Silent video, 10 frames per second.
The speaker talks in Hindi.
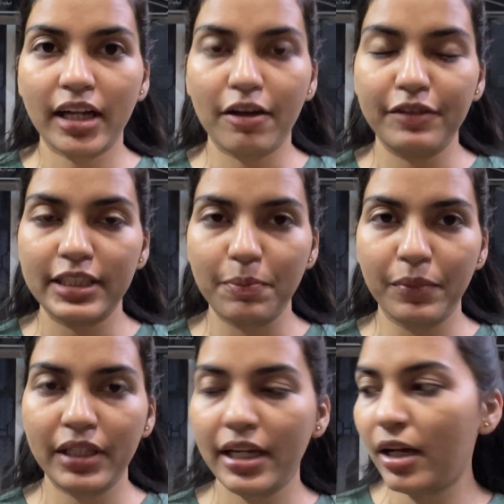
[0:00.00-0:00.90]
काफ़ी
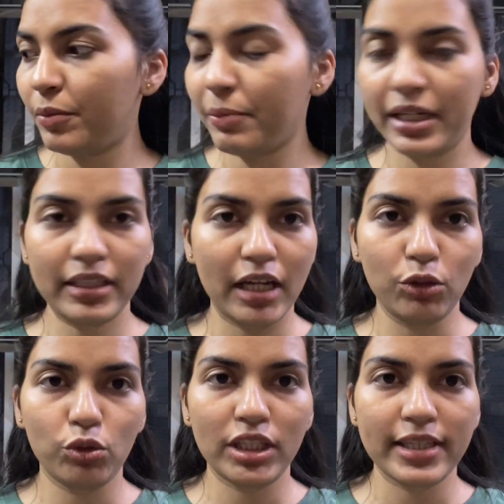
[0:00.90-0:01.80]
सिंपल है अभी मैंने दाल
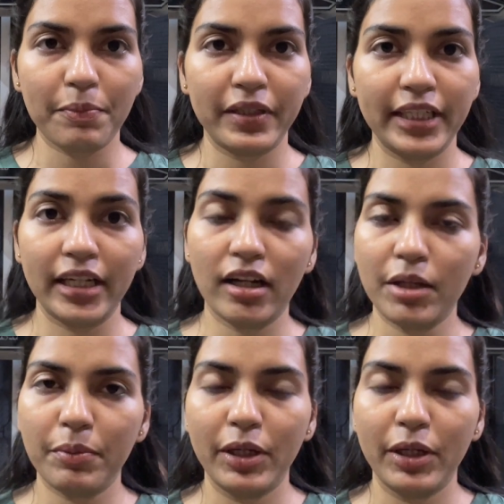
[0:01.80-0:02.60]
को जैसे आपने देखा कि